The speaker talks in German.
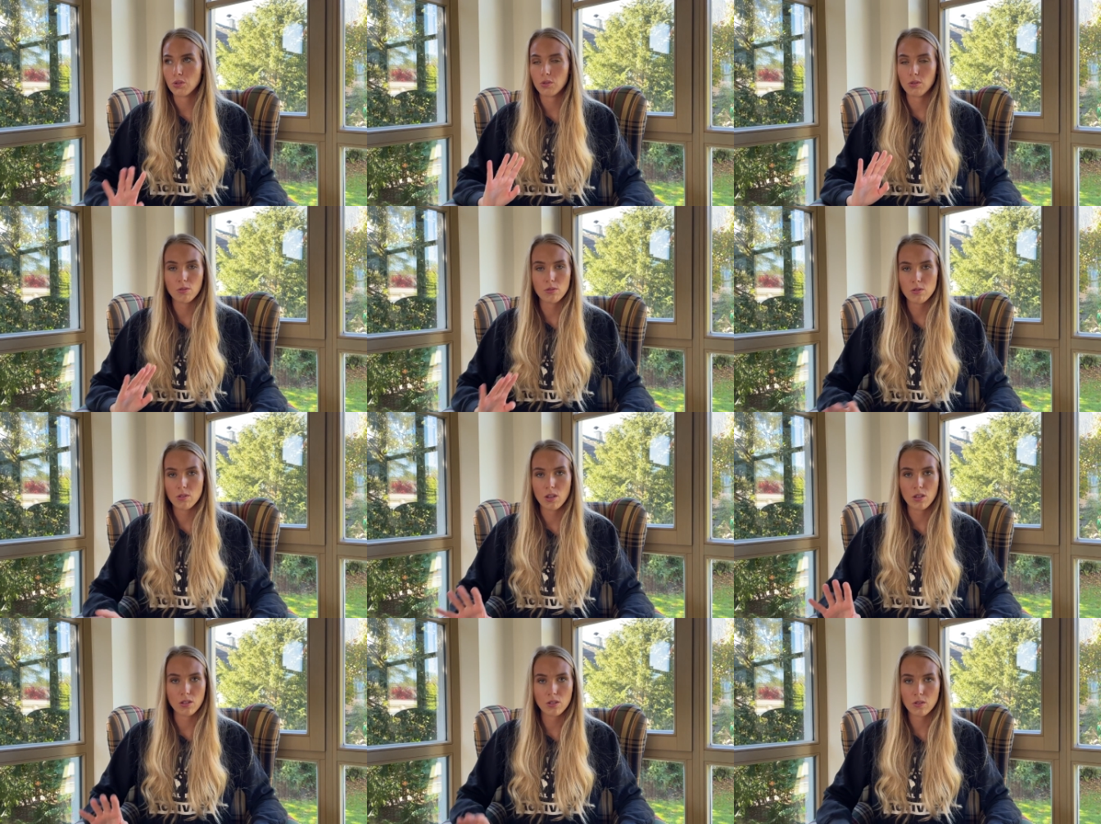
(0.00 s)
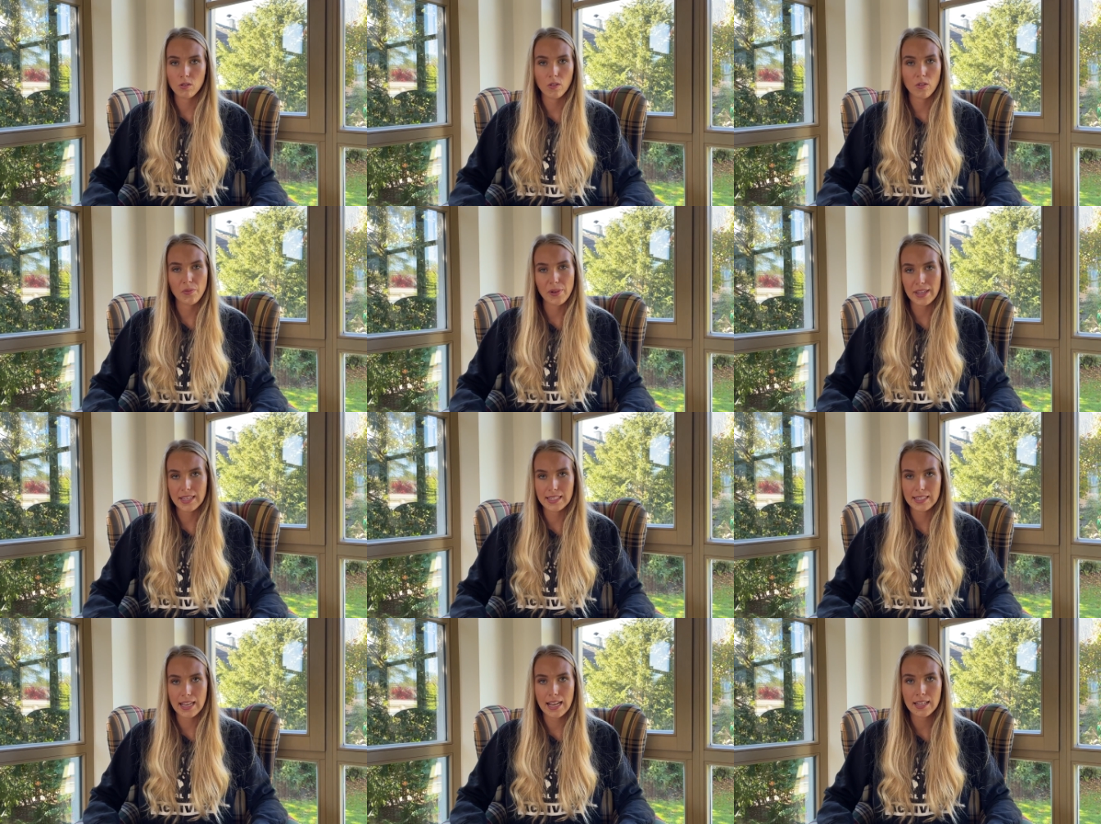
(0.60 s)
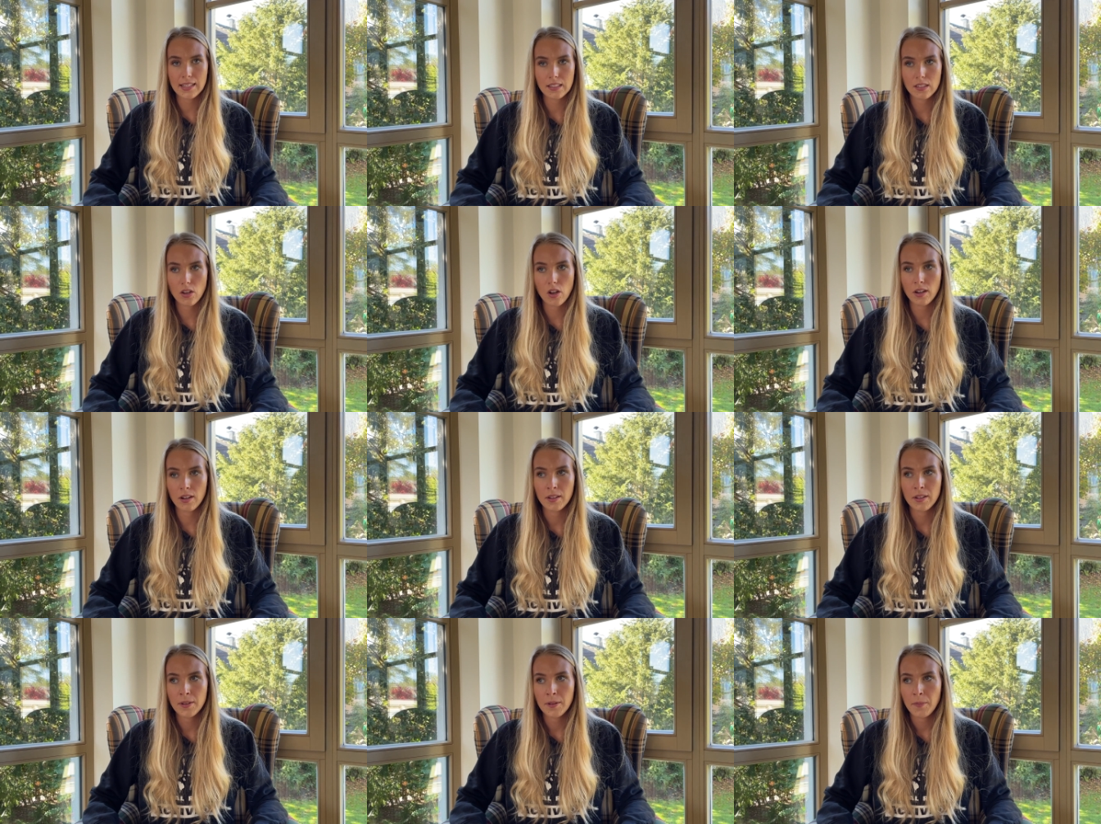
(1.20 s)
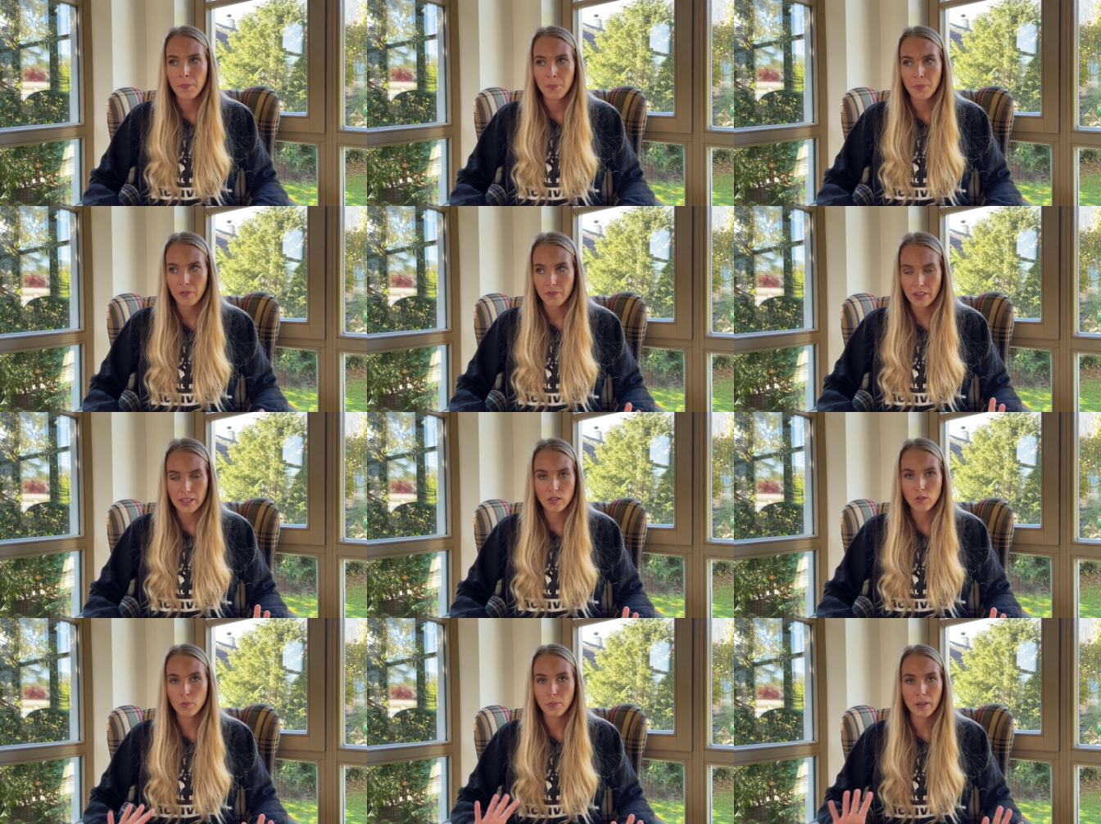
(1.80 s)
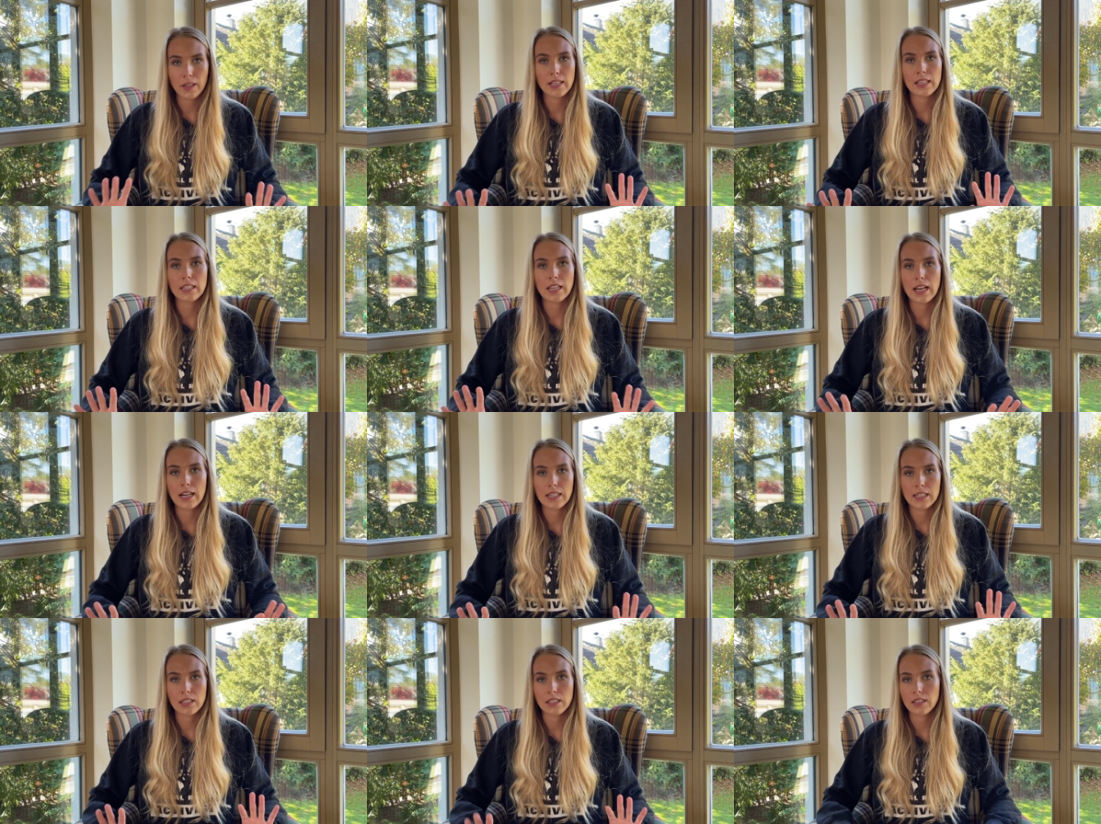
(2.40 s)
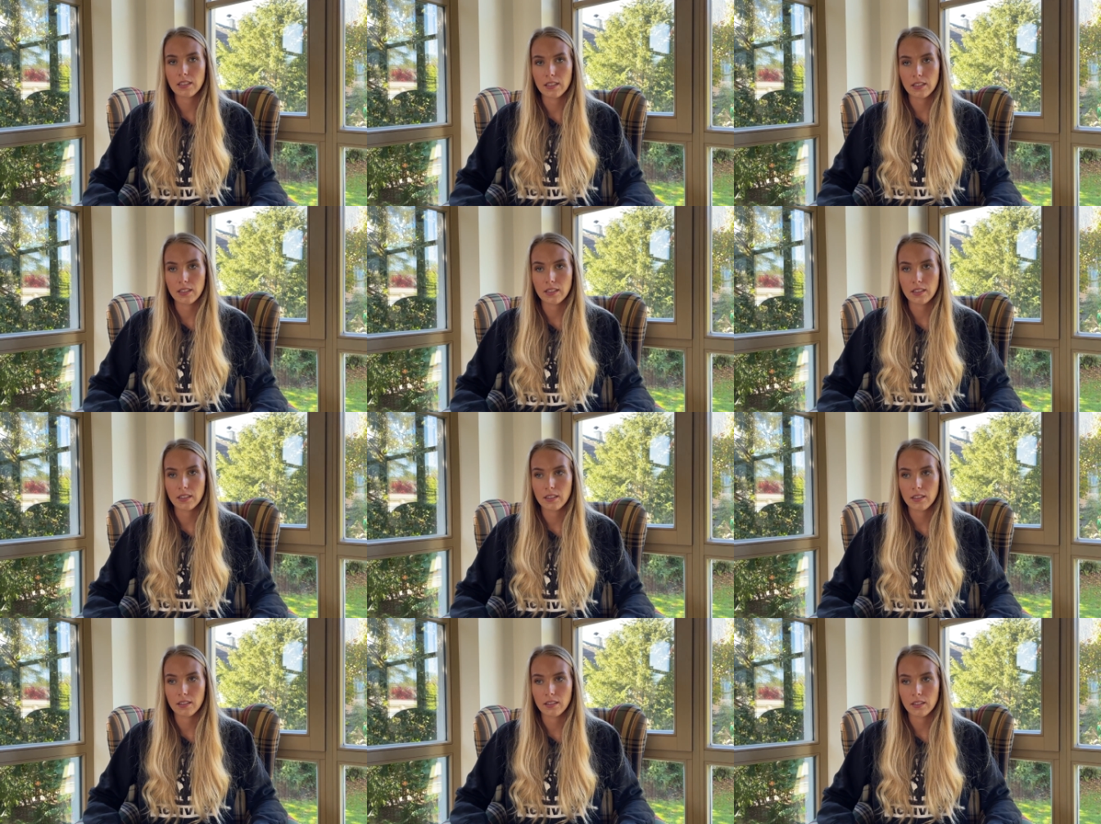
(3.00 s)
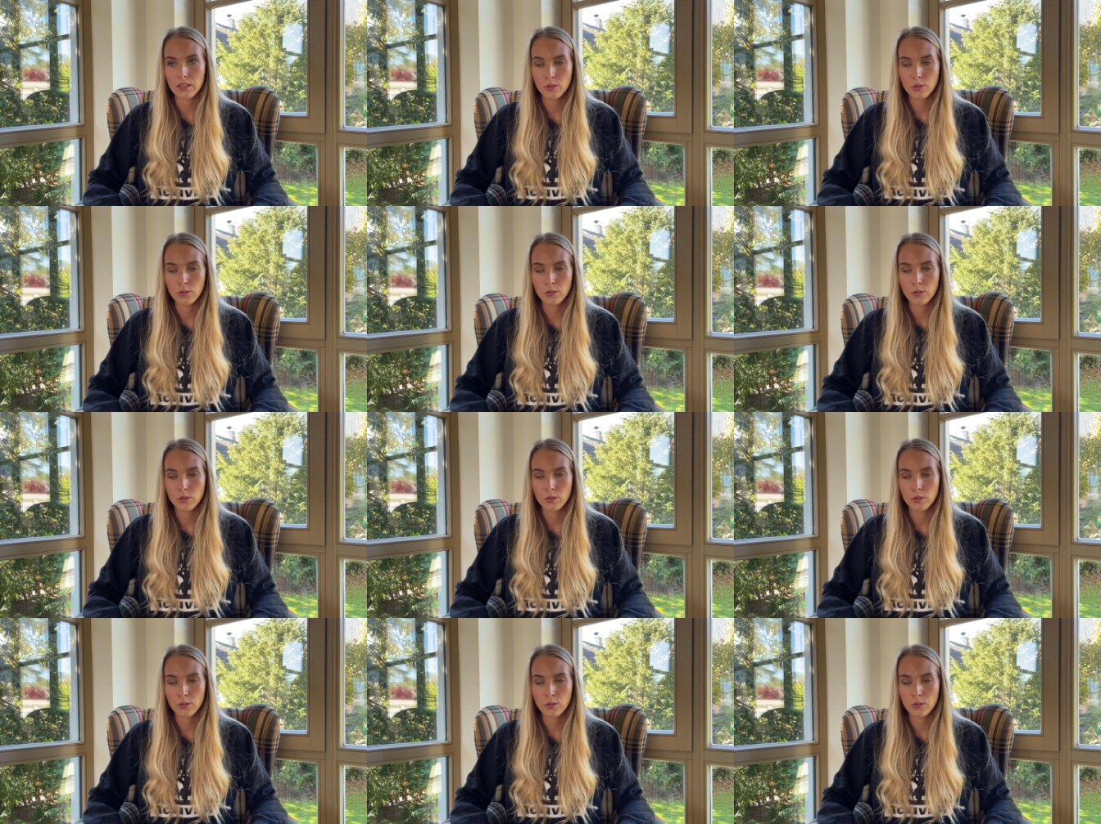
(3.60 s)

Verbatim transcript: und sonst irgendwelche Sachen sorgen, was übrigens alles äh,